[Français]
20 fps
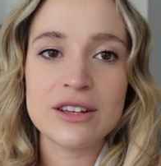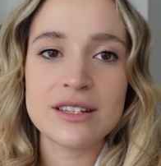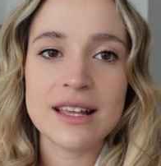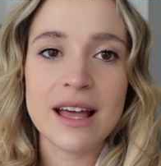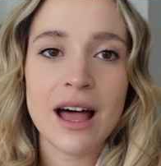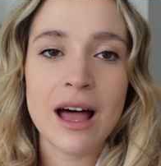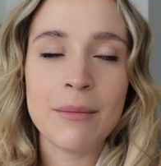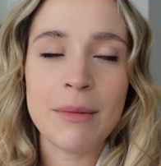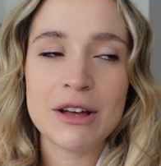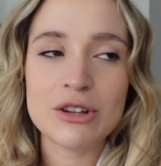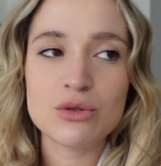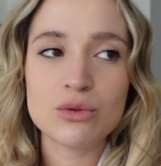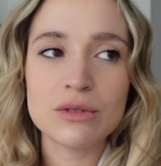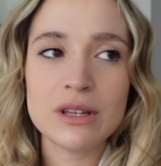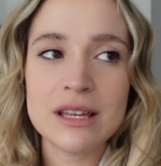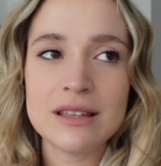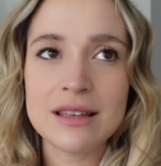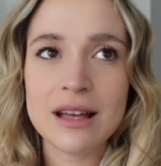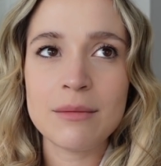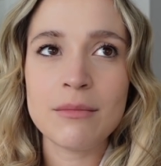ça rend ma
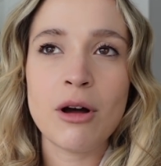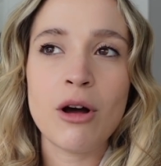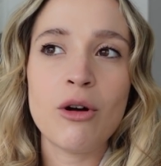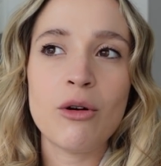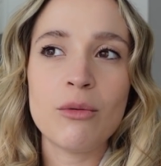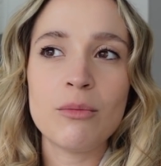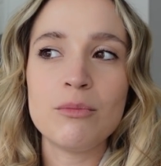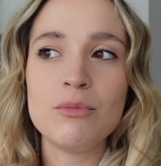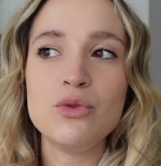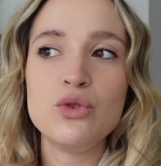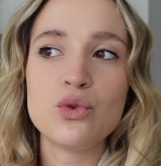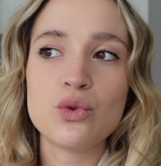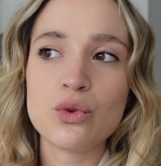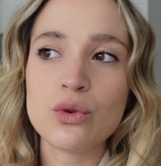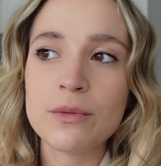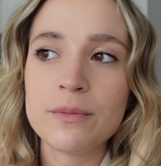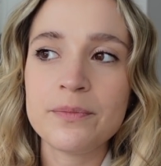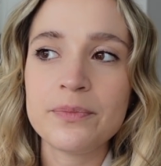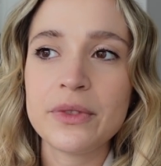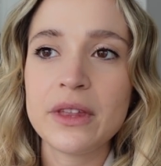journée tellement
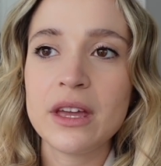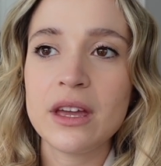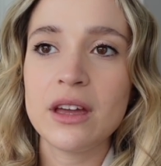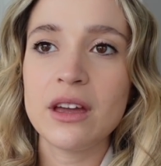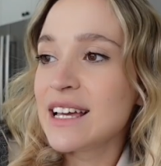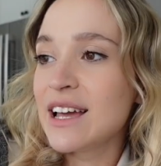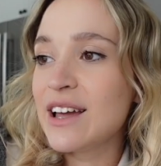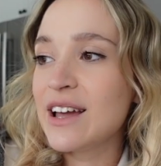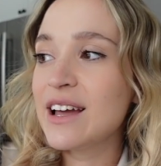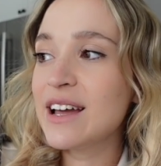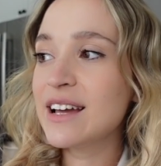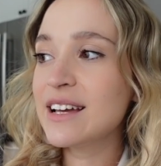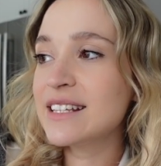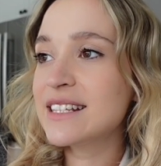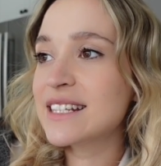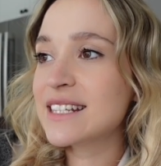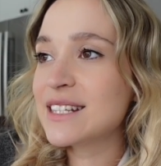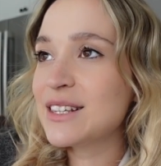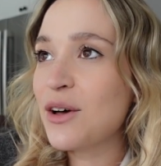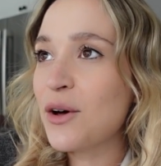mieux.
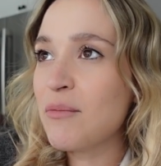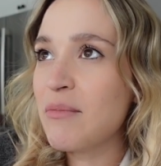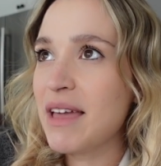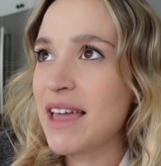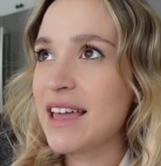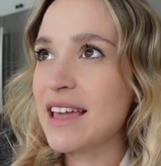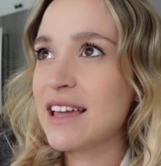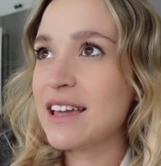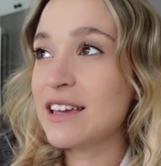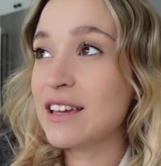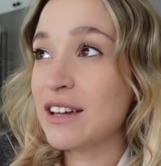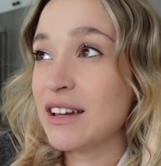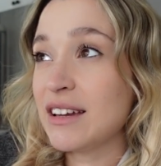sinon, ben